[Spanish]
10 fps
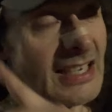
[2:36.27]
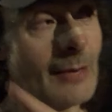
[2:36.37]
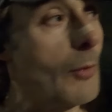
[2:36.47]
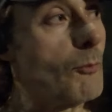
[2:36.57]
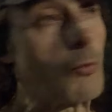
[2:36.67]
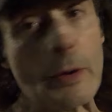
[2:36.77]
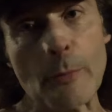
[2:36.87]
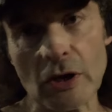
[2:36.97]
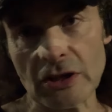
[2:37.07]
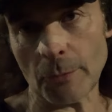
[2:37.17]
Llevo muy
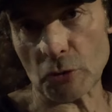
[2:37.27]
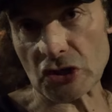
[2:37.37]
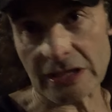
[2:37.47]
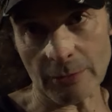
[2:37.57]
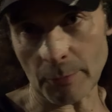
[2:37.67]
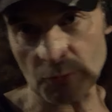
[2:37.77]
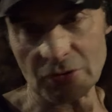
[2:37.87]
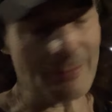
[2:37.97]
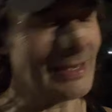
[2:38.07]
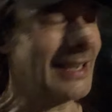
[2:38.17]
poquitos positivos, pero
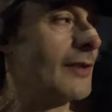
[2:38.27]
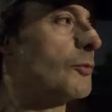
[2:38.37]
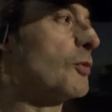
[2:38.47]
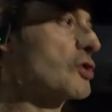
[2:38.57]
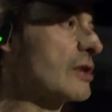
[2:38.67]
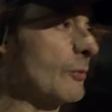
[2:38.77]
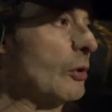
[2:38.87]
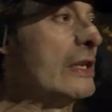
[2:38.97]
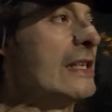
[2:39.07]
también hay algún positivo